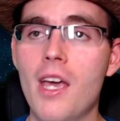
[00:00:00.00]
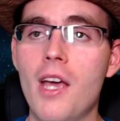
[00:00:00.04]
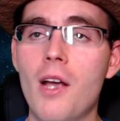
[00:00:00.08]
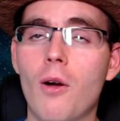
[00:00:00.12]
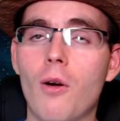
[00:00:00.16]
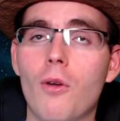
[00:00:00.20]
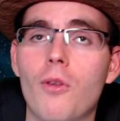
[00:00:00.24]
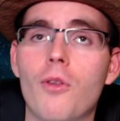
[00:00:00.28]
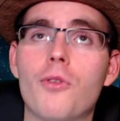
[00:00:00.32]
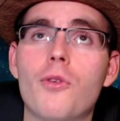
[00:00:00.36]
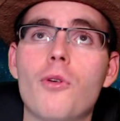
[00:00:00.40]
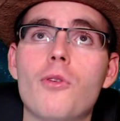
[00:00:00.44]

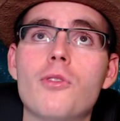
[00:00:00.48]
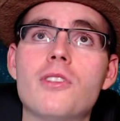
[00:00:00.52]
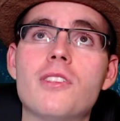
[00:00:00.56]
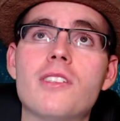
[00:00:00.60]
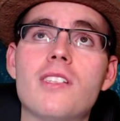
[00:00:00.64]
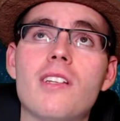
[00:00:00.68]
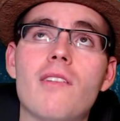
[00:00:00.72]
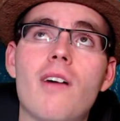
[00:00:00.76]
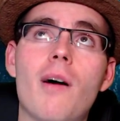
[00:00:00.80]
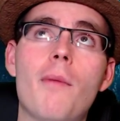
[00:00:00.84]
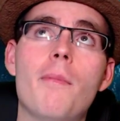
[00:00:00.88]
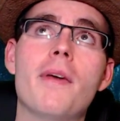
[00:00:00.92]
Cuando todos
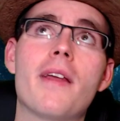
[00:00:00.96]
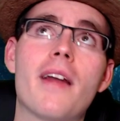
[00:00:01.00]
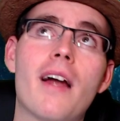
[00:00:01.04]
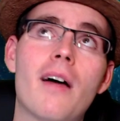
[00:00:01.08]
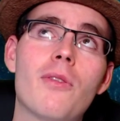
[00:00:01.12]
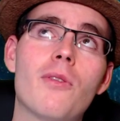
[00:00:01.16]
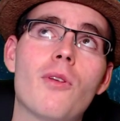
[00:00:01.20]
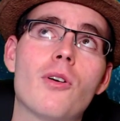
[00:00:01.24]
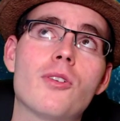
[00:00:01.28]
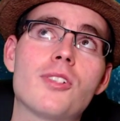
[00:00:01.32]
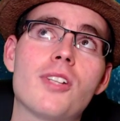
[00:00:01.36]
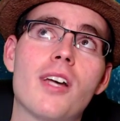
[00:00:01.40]
estaban
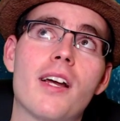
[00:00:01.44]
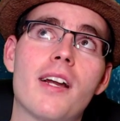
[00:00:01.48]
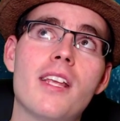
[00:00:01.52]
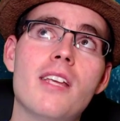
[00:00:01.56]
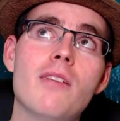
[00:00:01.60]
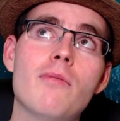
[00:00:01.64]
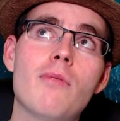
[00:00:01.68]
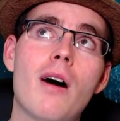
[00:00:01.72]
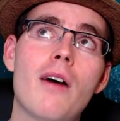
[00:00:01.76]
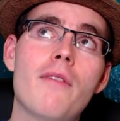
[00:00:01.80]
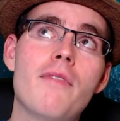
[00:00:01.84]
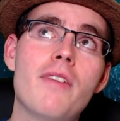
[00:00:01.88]
mirando hacia
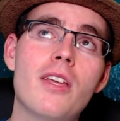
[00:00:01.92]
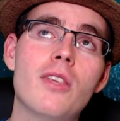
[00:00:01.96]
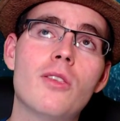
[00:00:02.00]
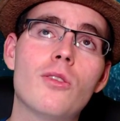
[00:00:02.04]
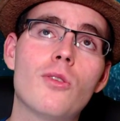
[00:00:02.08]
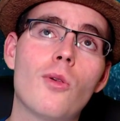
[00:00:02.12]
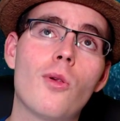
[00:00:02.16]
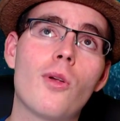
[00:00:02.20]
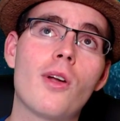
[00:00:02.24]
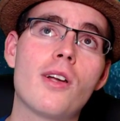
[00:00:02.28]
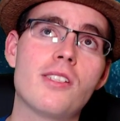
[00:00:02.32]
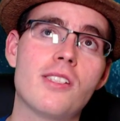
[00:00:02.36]
arriba,
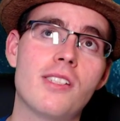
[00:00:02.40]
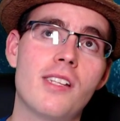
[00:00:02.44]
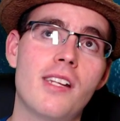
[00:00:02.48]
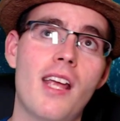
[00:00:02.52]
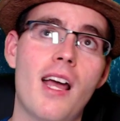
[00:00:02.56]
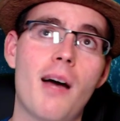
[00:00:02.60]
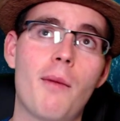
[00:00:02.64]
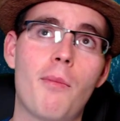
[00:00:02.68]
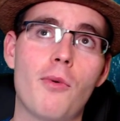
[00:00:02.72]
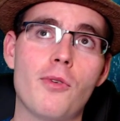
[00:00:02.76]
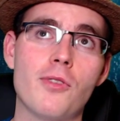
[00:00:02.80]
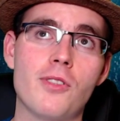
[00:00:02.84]
viendo lo que
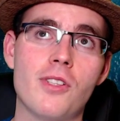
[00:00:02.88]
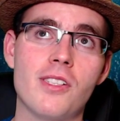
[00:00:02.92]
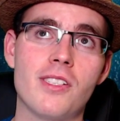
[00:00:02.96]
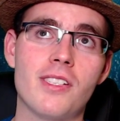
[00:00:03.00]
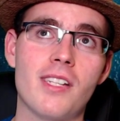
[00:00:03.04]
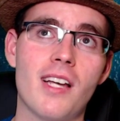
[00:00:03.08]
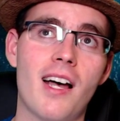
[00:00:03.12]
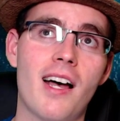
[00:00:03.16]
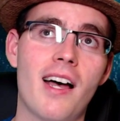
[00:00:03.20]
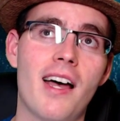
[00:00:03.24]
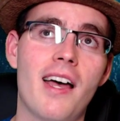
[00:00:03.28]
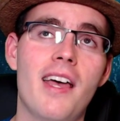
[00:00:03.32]
sería pues
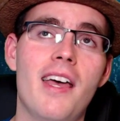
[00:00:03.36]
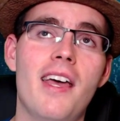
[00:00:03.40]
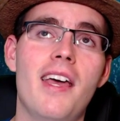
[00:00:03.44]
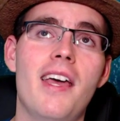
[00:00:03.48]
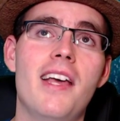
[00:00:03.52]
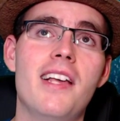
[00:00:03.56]
esa,